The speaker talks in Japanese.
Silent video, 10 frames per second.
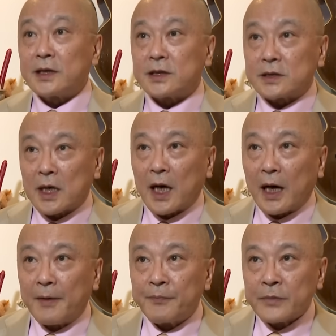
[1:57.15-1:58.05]
いしさ、
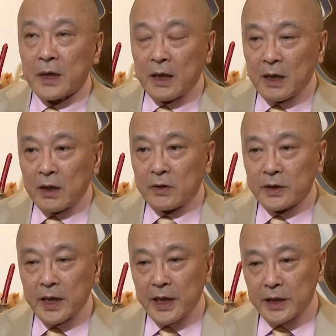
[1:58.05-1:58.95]
は
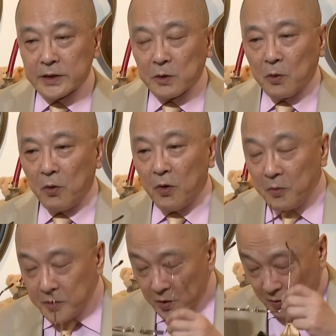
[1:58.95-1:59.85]
い、で初稿
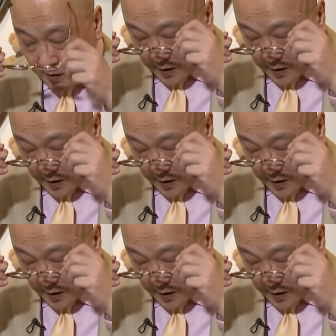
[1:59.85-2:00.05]
を見終わっ